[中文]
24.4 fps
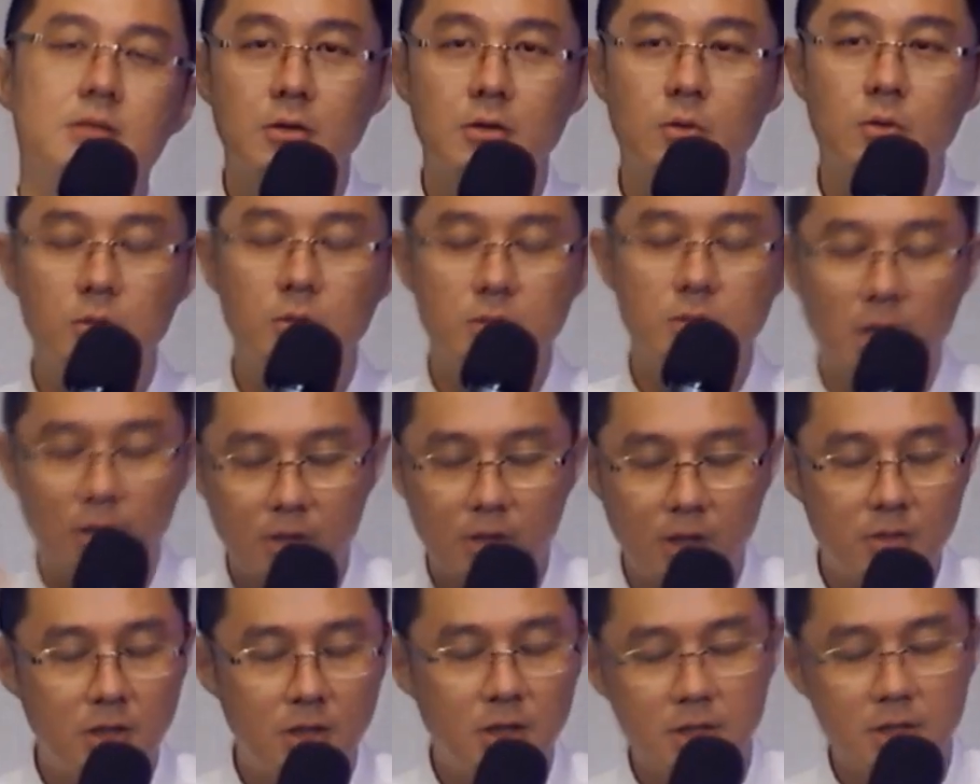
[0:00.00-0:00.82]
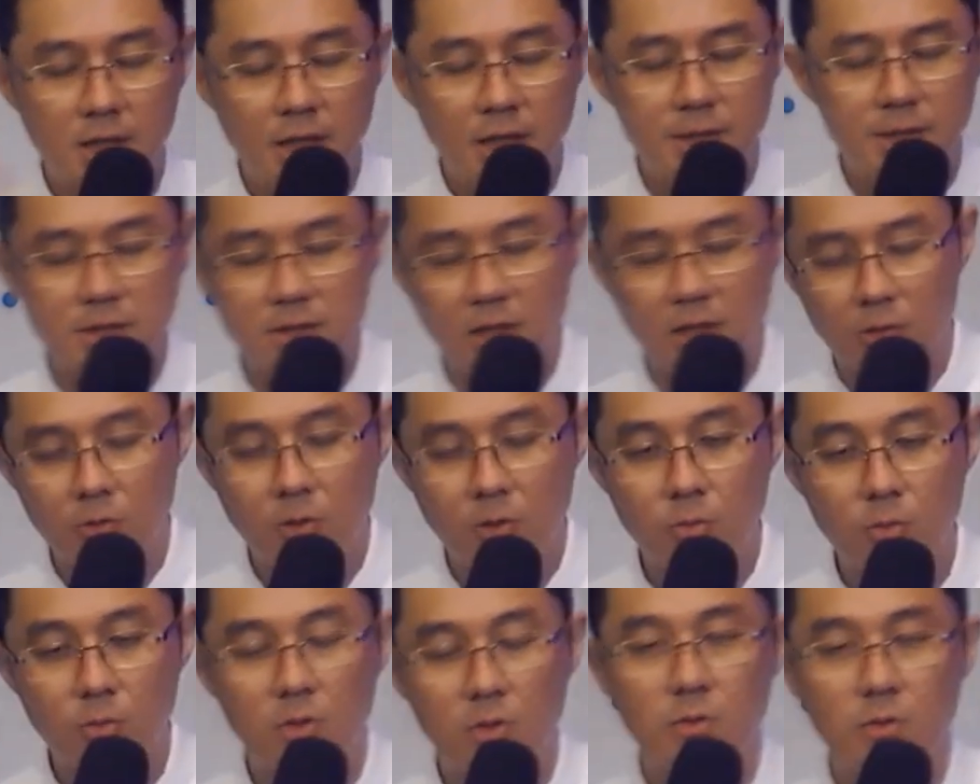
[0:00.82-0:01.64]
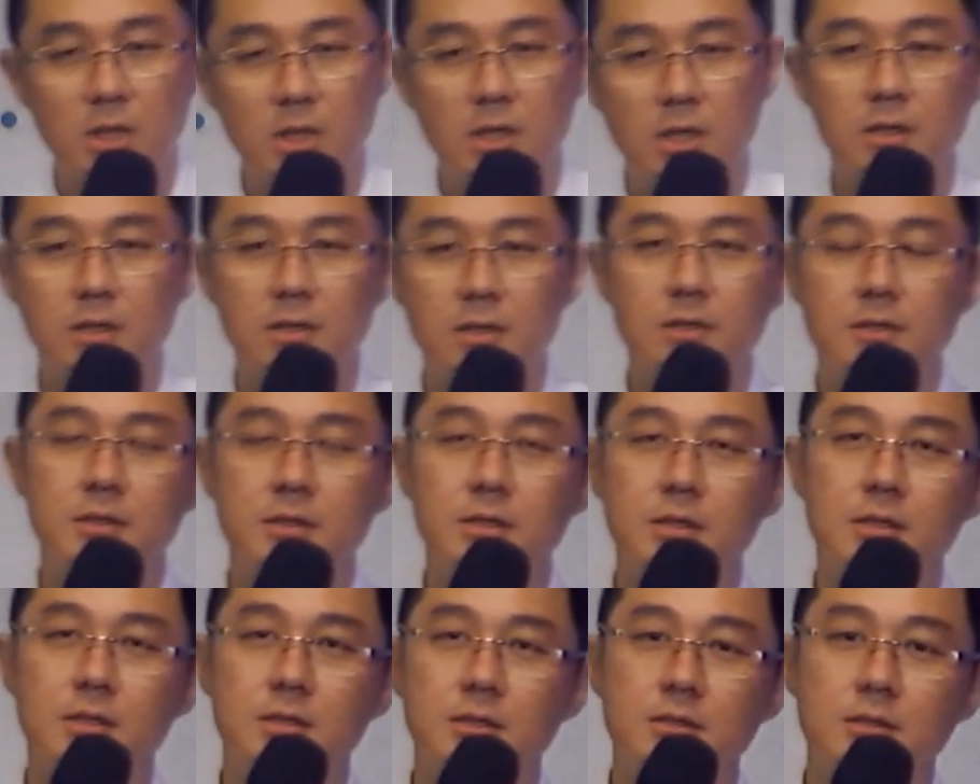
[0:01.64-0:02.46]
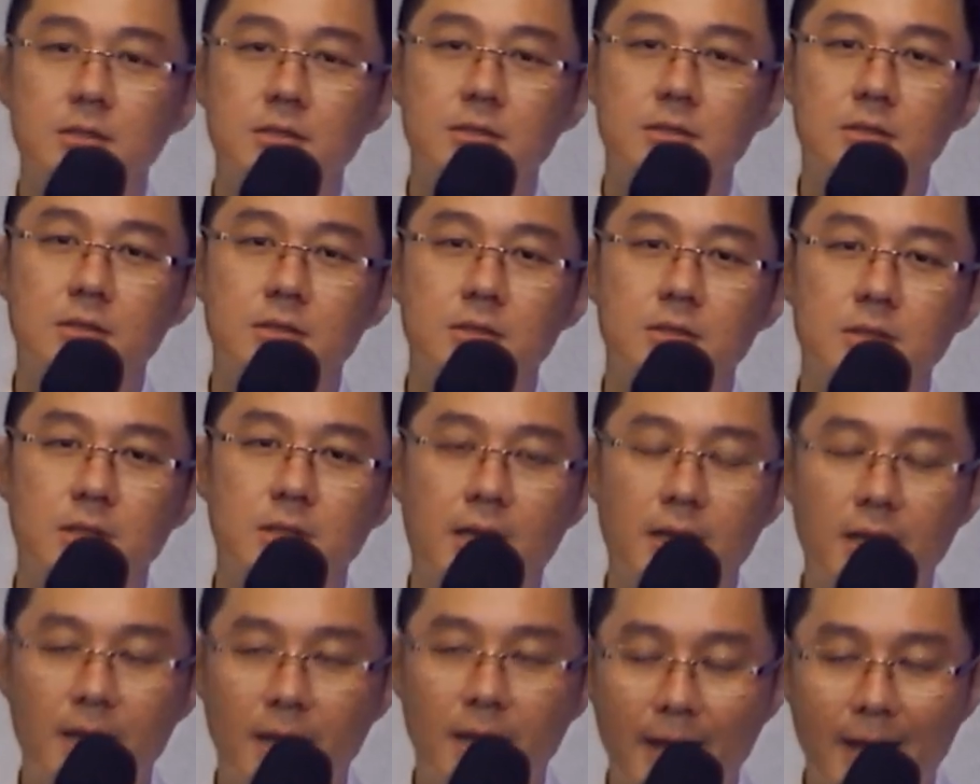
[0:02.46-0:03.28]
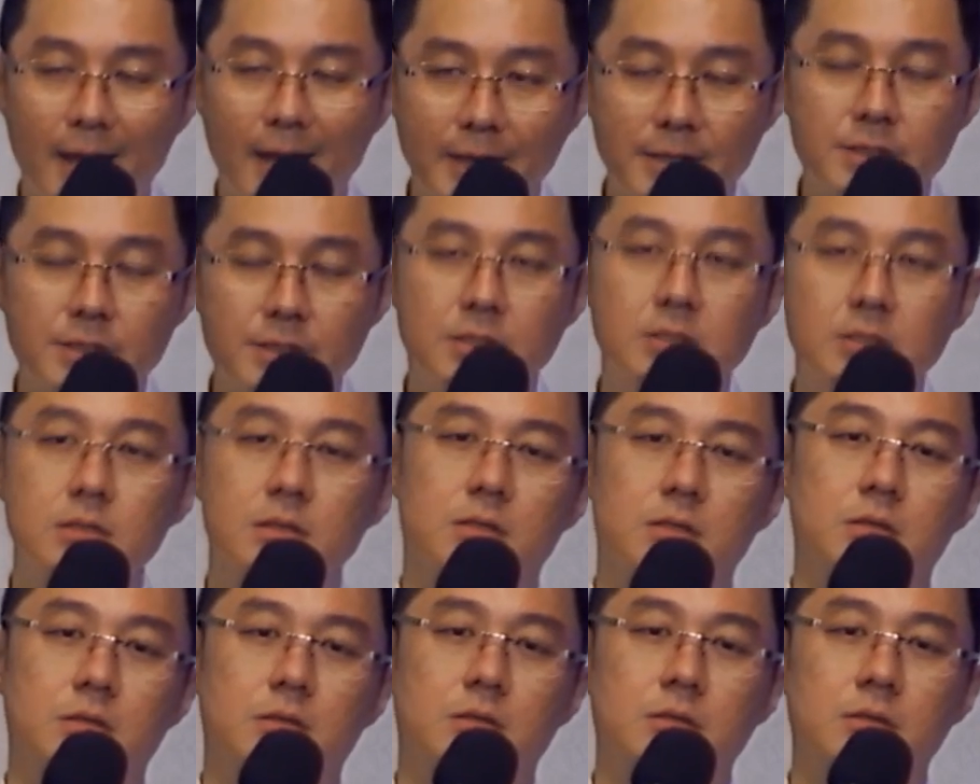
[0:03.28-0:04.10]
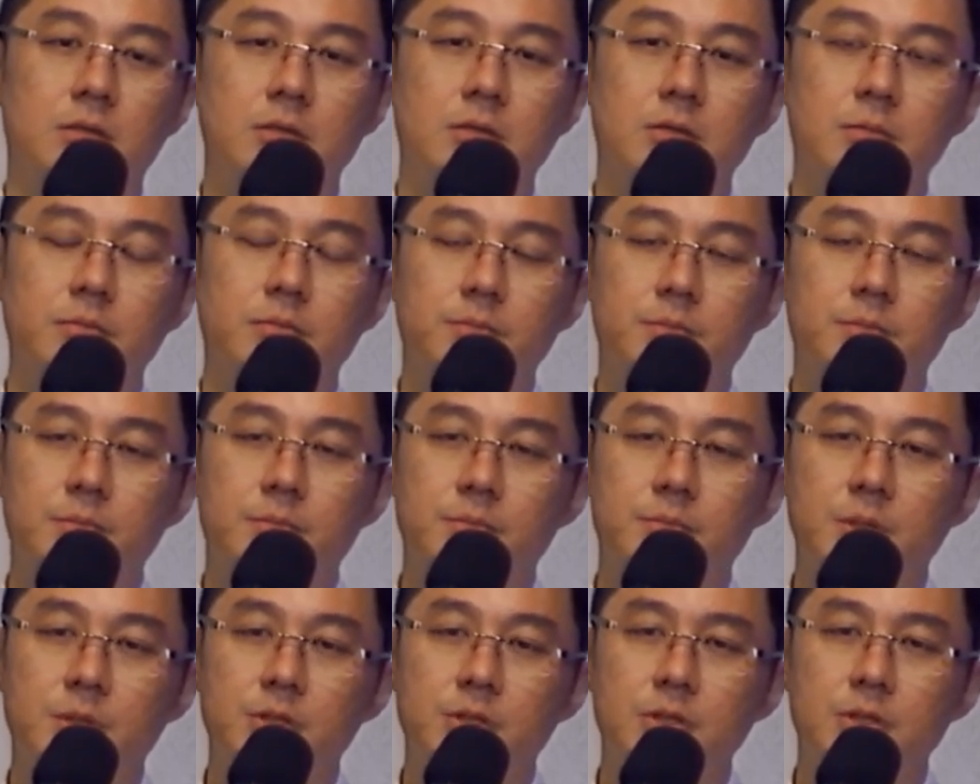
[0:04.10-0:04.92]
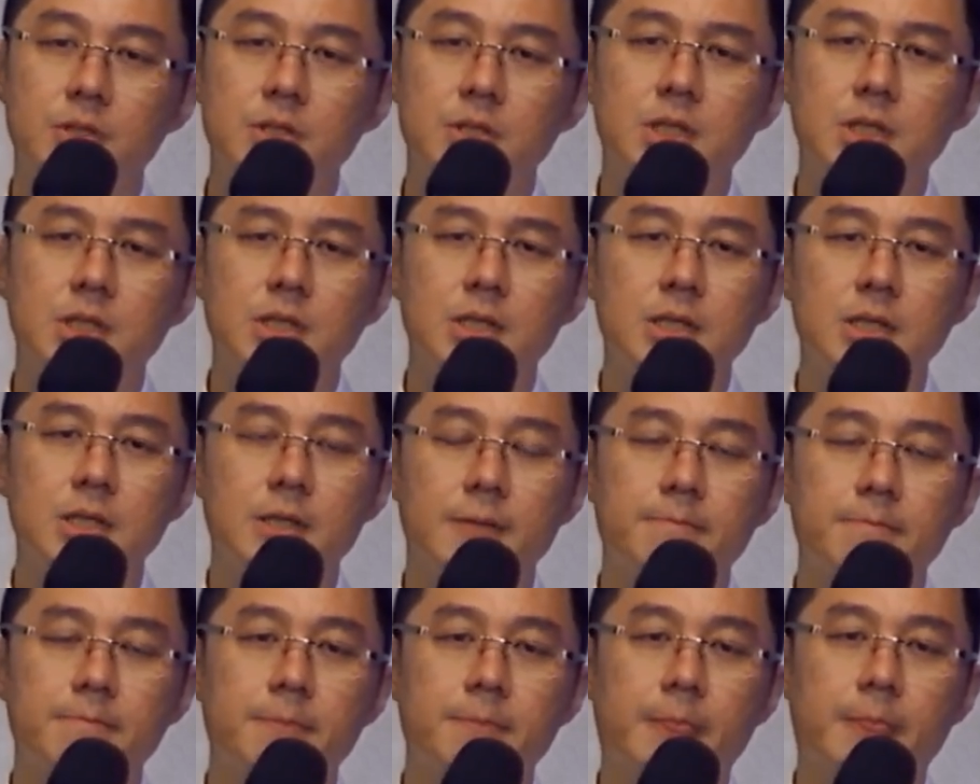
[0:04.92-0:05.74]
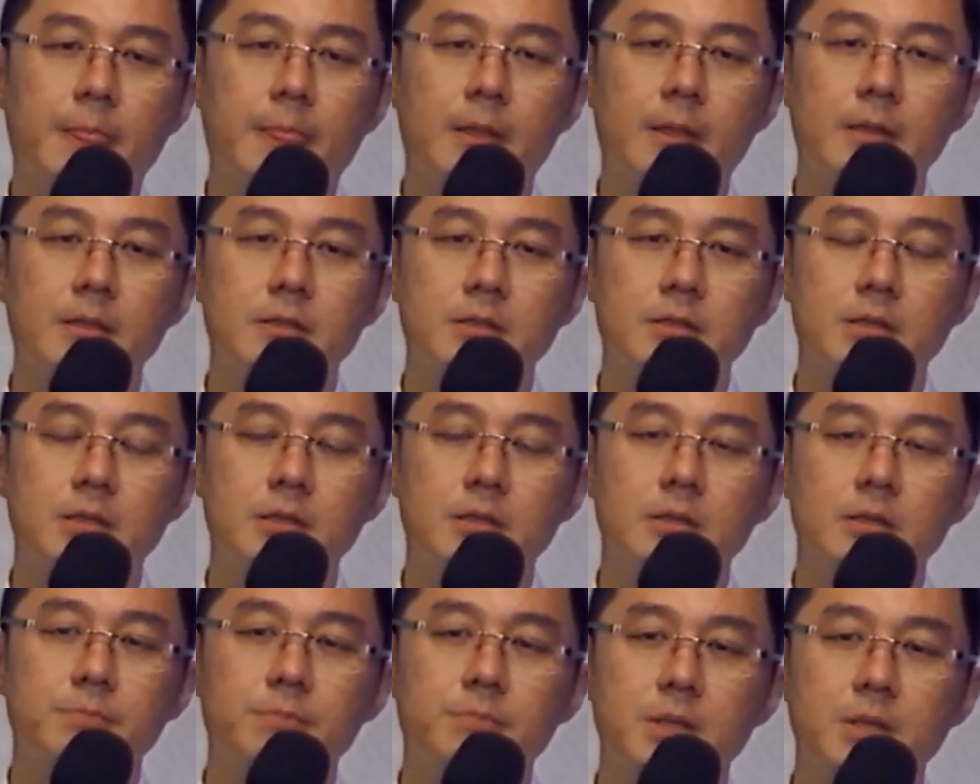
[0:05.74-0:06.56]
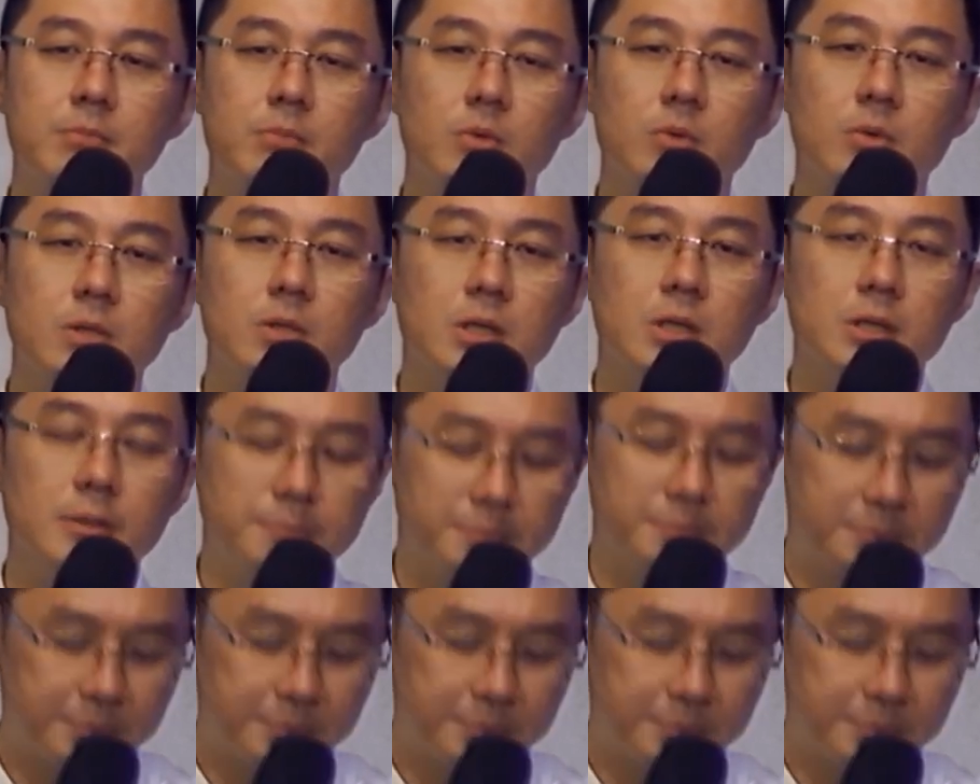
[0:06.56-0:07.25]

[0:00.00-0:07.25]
过后祷告呢，跟他一起祷告过后呢，他还是必须经历这个病魔的